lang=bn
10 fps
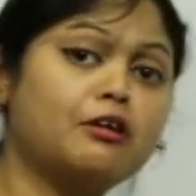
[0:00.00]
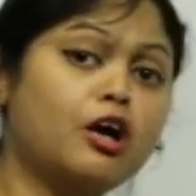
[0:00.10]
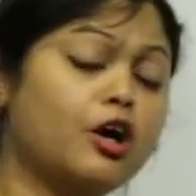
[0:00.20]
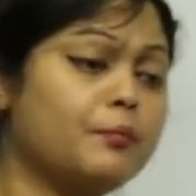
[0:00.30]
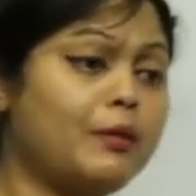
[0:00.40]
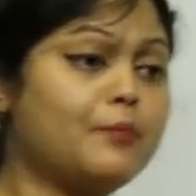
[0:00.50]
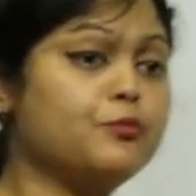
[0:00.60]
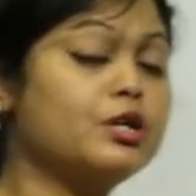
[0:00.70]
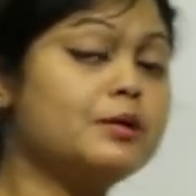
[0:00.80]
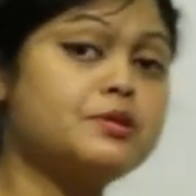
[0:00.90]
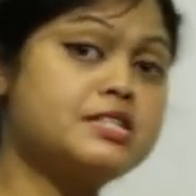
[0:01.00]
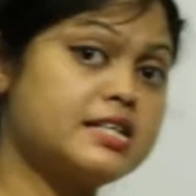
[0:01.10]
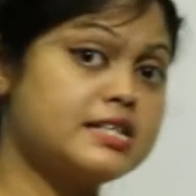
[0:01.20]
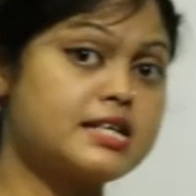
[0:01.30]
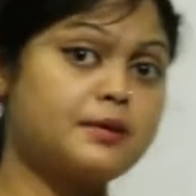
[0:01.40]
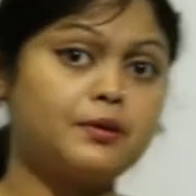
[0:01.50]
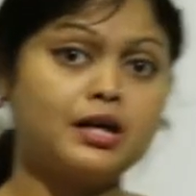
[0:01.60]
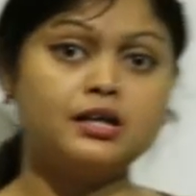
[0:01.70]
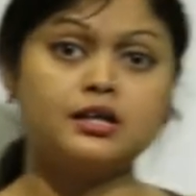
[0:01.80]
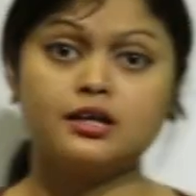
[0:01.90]
শ্যাওলা হয় পা পড়লে পিছলে যায় পা
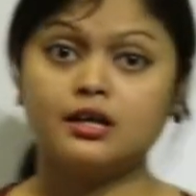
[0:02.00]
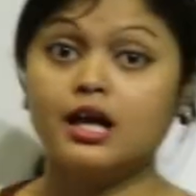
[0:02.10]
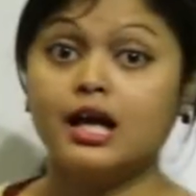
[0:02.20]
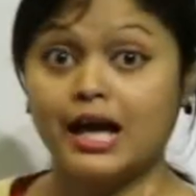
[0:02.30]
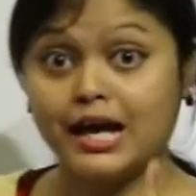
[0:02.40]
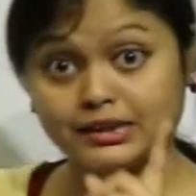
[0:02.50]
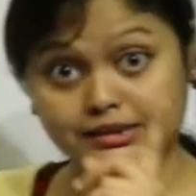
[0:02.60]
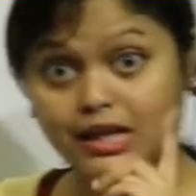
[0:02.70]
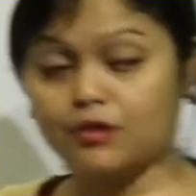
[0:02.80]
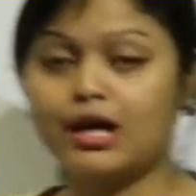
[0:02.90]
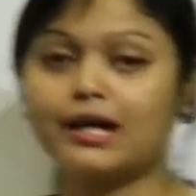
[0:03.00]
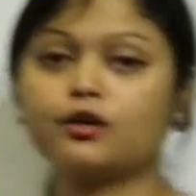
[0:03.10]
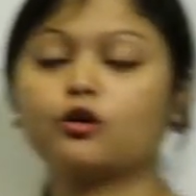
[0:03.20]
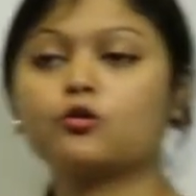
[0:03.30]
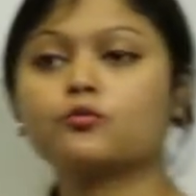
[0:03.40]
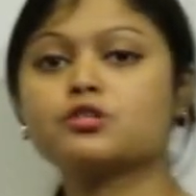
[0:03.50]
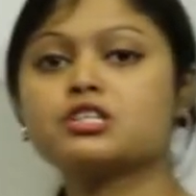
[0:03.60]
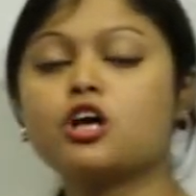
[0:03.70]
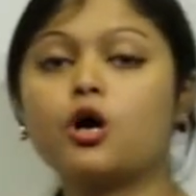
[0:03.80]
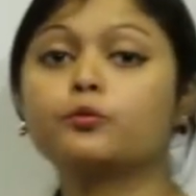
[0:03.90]
হ্যাঁ শ্যাওলা একরকম
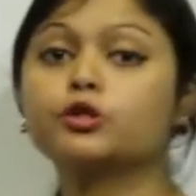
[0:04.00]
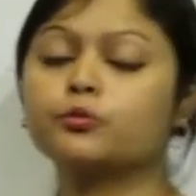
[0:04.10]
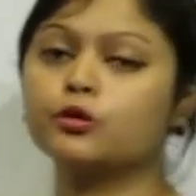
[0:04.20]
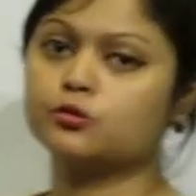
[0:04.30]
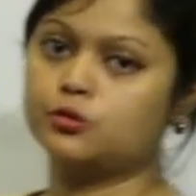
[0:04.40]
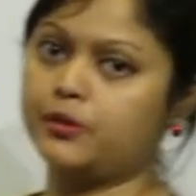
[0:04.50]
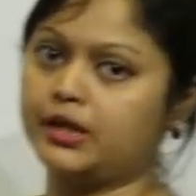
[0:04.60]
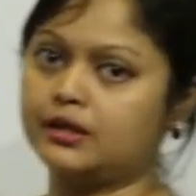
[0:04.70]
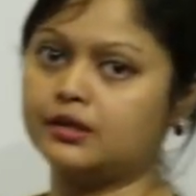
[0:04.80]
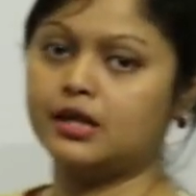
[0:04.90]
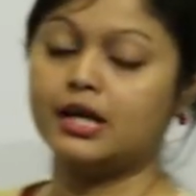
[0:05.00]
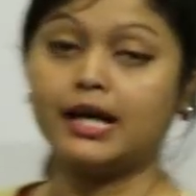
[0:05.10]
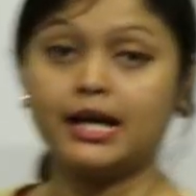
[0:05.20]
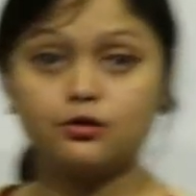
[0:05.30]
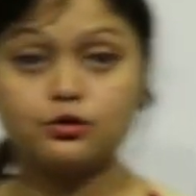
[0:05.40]
হচ্ছে অপুষ্পক উদ্ভিদ এই